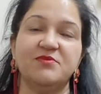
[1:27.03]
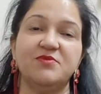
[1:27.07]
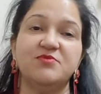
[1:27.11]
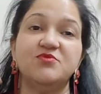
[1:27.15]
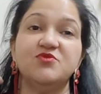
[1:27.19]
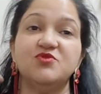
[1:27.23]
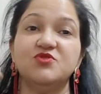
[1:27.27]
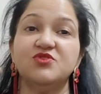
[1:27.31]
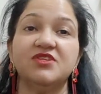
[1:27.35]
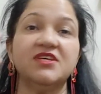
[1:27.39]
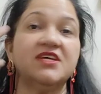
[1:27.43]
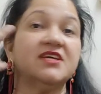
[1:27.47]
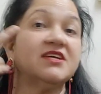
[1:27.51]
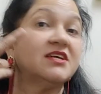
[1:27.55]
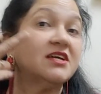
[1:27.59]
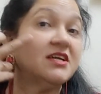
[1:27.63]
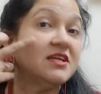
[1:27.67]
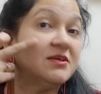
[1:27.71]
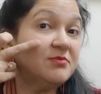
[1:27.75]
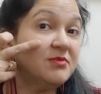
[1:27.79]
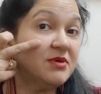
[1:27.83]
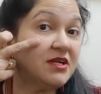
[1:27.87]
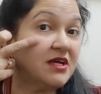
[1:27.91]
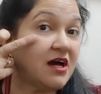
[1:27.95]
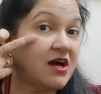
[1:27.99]
भी होते हैं कई
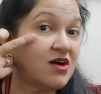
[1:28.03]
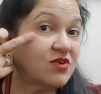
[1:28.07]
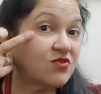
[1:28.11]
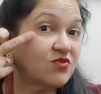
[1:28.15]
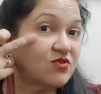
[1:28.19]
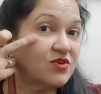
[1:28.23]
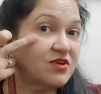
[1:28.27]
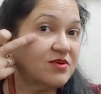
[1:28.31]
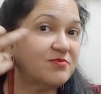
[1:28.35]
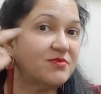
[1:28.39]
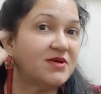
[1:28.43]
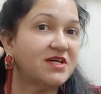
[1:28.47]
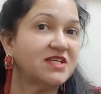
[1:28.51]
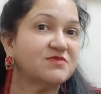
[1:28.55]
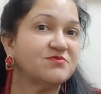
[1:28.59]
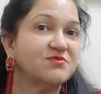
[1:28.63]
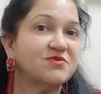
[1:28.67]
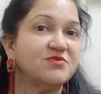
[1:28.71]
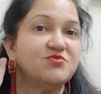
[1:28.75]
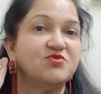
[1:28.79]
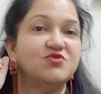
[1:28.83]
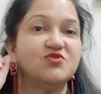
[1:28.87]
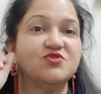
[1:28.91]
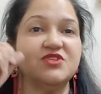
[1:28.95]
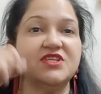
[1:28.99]
बार आंखों के पास में
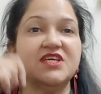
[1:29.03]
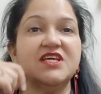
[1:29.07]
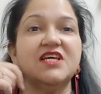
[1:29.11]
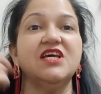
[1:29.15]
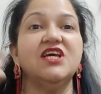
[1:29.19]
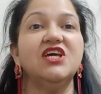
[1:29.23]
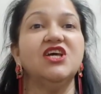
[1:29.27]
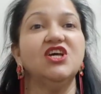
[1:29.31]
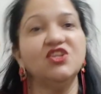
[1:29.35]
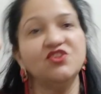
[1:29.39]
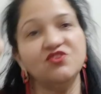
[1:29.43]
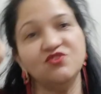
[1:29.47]
भी होते हैं